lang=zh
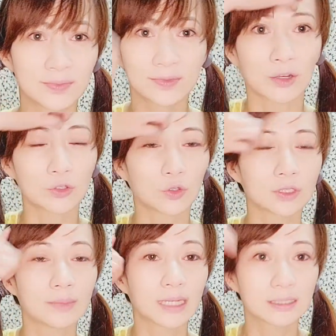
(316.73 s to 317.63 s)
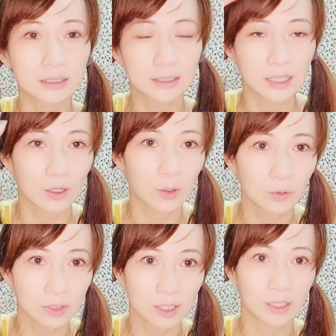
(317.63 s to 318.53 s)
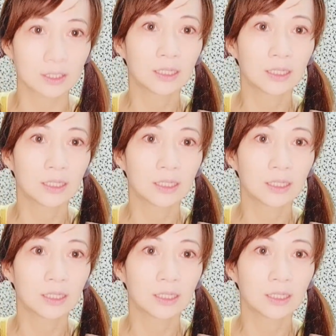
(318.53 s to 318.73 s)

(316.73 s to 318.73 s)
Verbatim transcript: 然后有事没事等公车